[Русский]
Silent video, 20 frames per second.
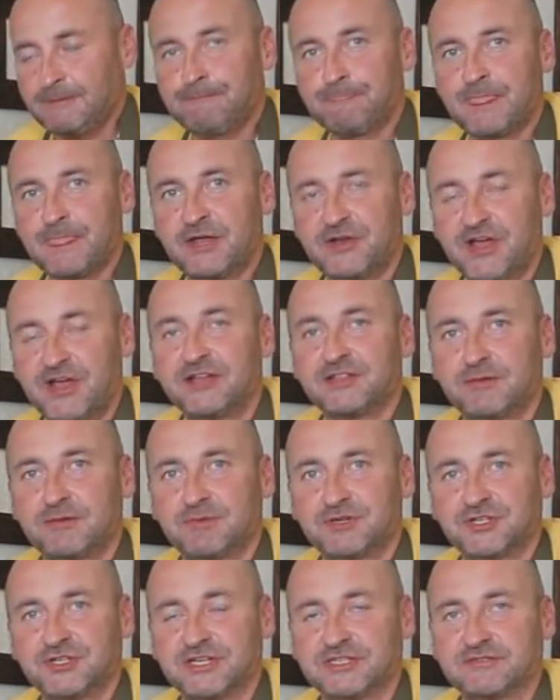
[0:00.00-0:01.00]
реально
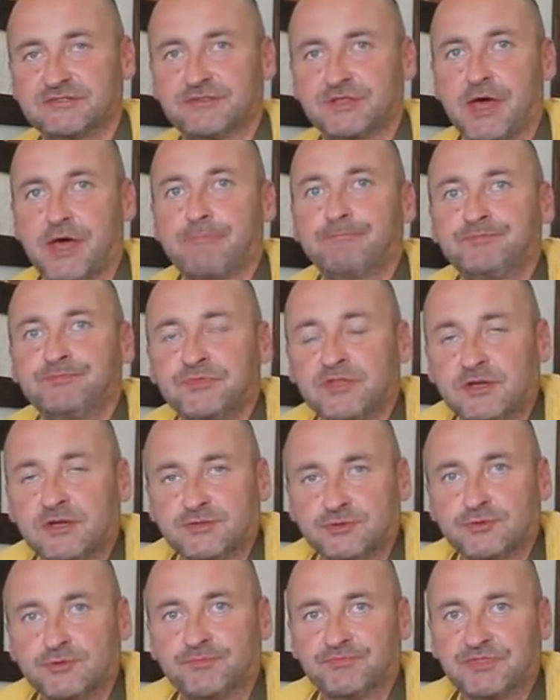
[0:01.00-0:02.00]
божественно.
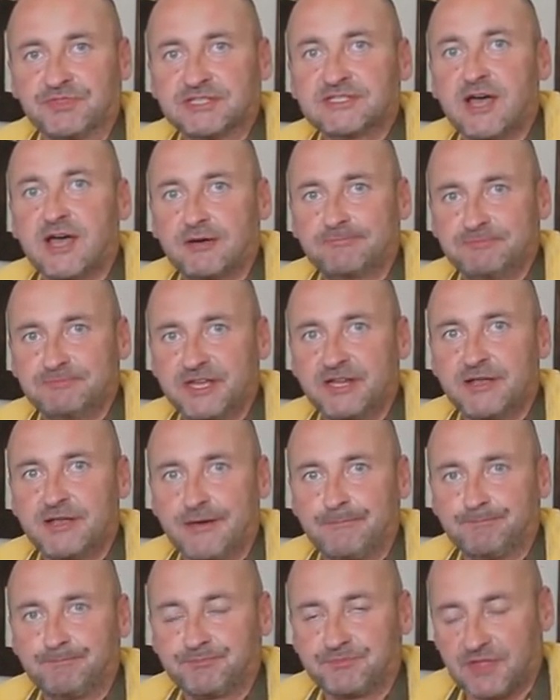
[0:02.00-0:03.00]
Ну, на самом
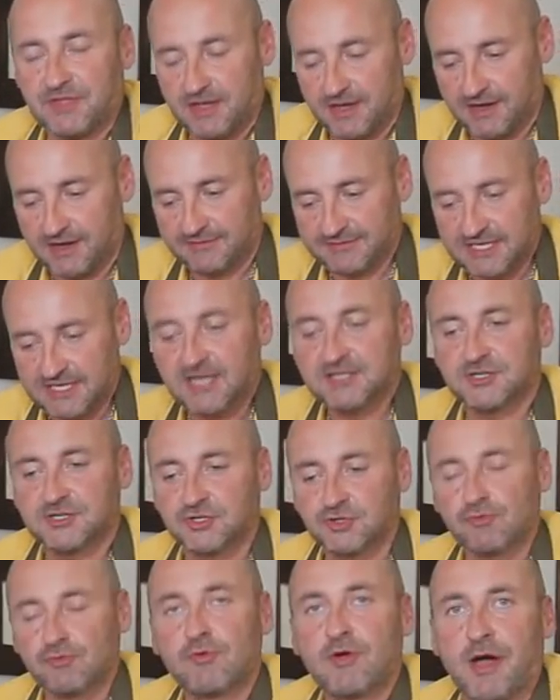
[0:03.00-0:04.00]
деле, э, вся эта
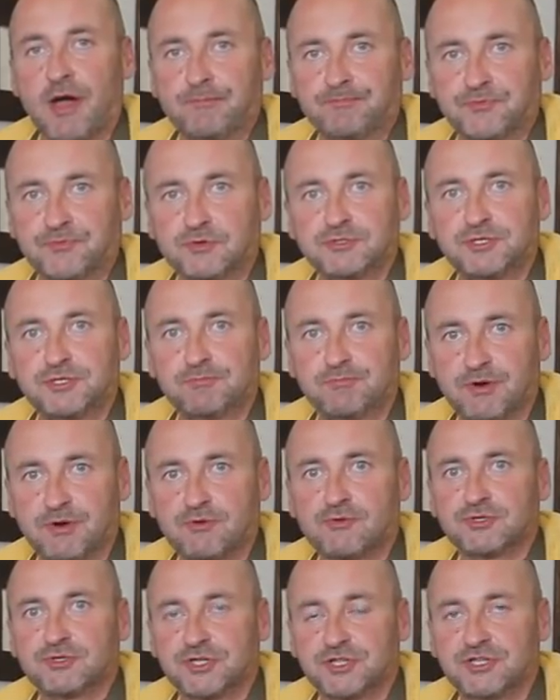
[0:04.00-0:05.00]
штука очень
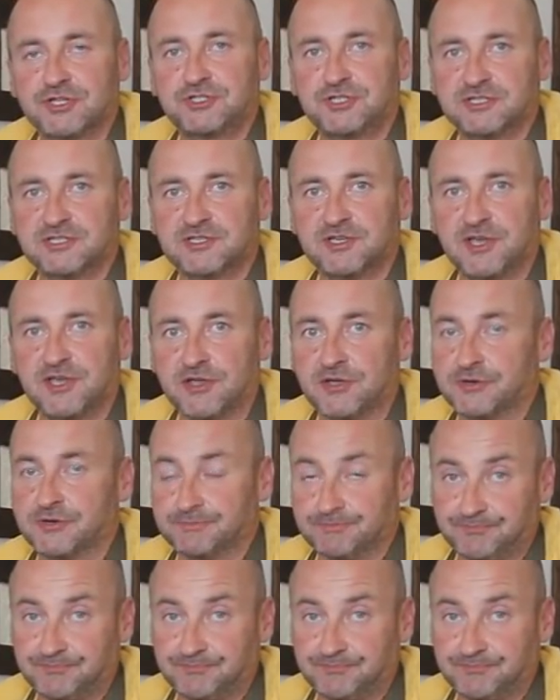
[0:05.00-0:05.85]
похожа на чизкейк.